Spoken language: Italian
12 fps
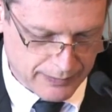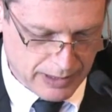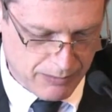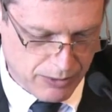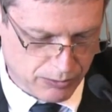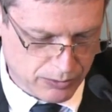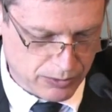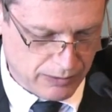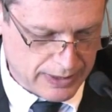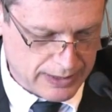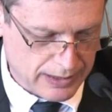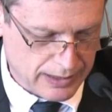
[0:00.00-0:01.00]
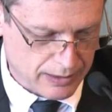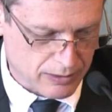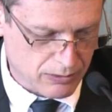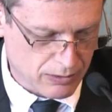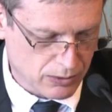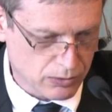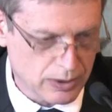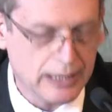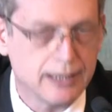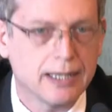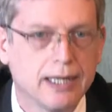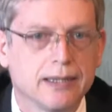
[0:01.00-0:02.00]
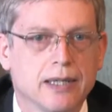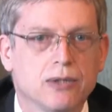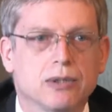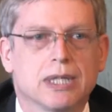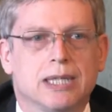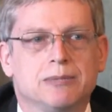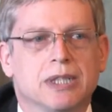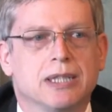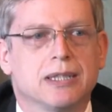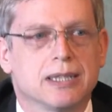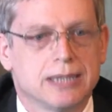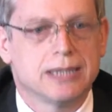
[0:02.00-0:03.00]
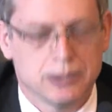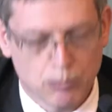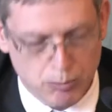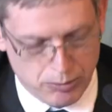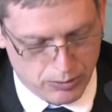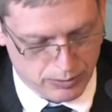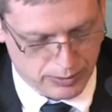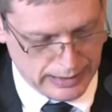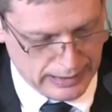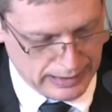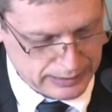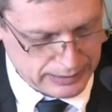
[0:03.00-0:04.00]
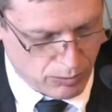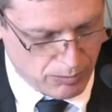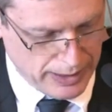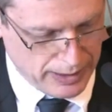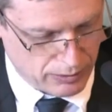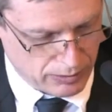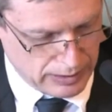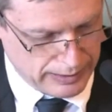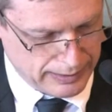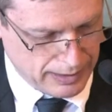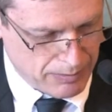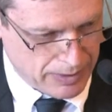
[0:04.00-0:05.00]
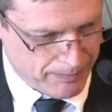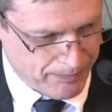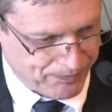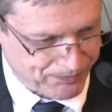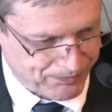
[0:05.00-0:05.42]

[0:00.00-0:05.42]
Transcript: dal mio punto di vista ha la sola utilità di aiutarmi ad entrare un po' nell'argomento, nel tema.